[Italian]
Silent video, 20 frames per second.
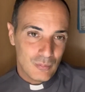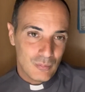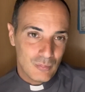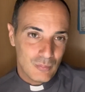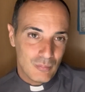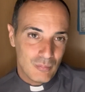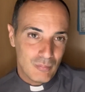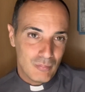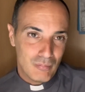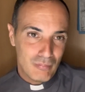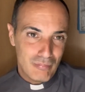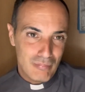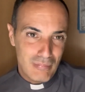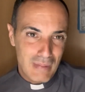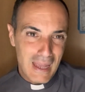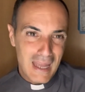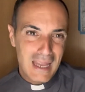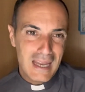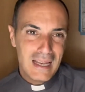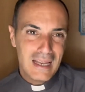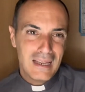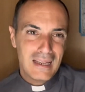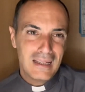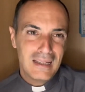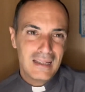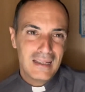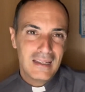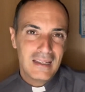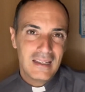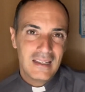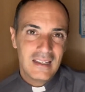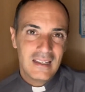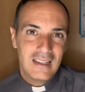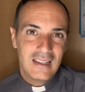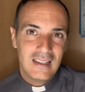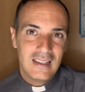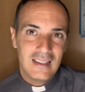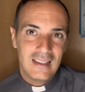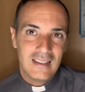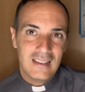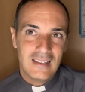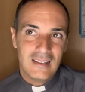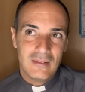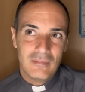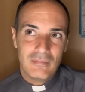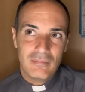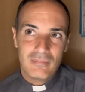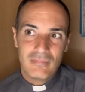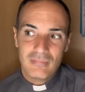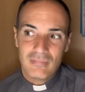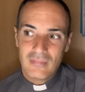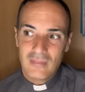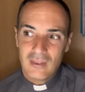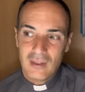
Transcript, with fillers: bel ehm,